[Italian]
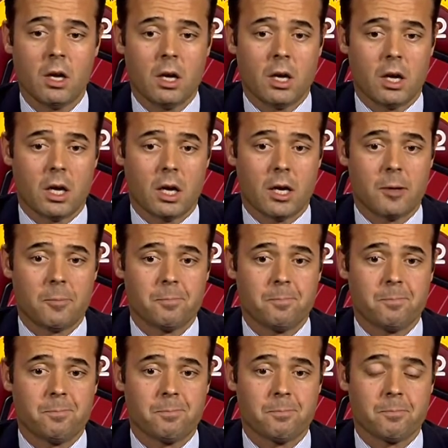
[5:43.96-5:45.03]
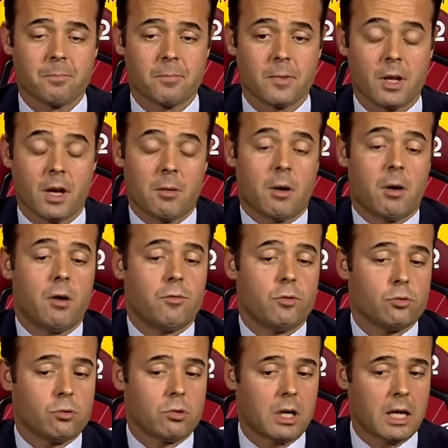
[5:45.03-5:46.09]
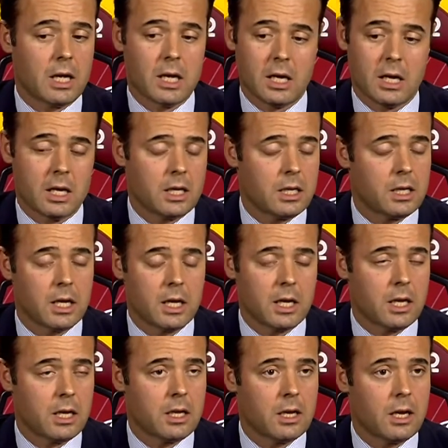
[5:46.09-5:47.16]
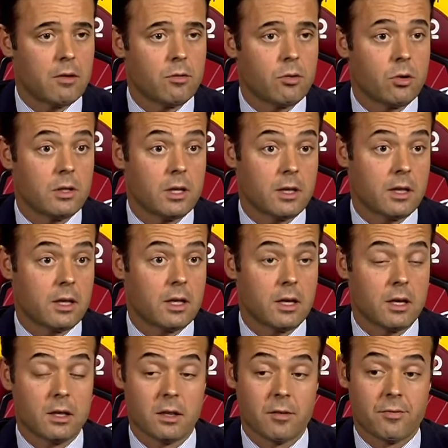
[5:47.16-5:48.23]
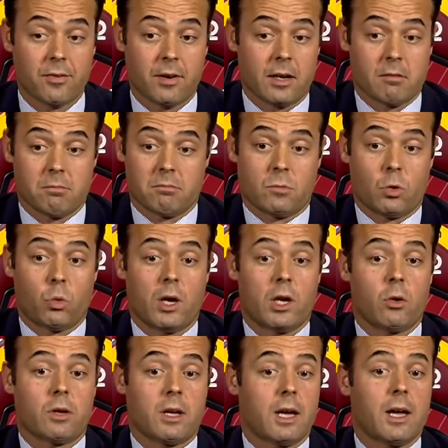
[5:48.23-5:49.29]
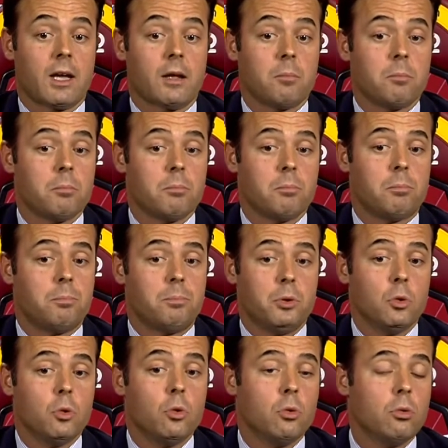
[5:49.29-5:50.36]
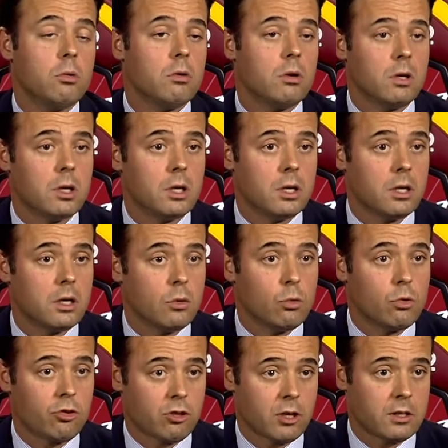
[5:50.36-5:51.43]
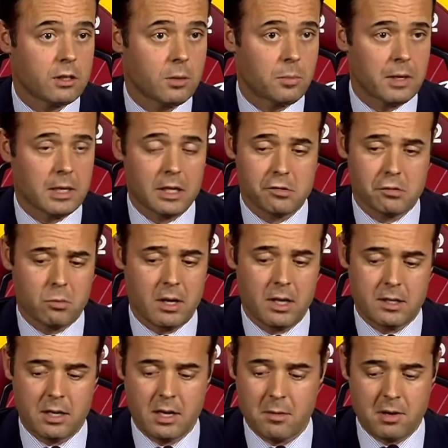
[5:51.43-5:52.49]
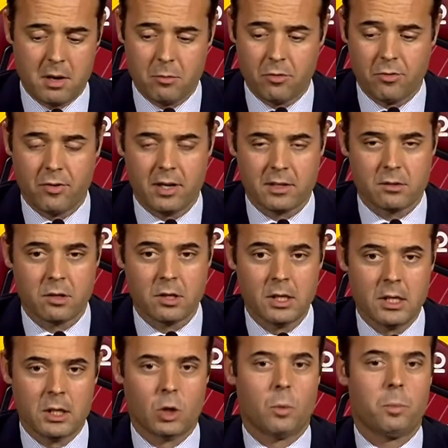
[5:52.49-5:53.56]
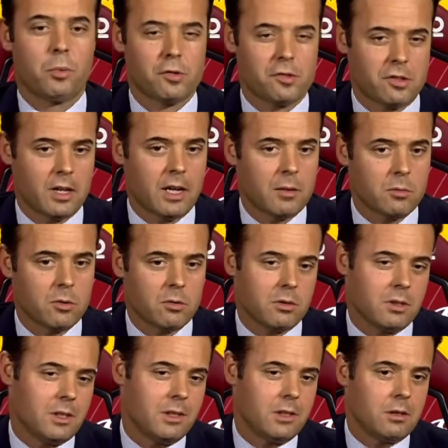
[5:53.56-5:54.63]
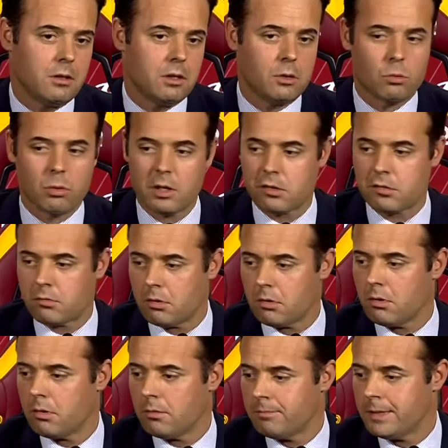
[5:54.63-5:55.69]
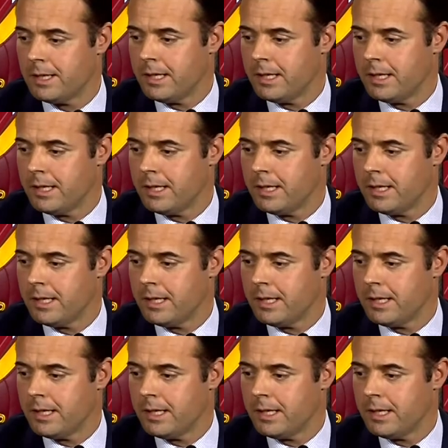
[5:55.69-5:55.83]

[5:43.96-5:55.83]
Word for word: um, abbiamo avuto la, la, la voglia di fare quello che era più uh, urgente per la squadra e abbiamo fatto. Non possiamo, e, e questo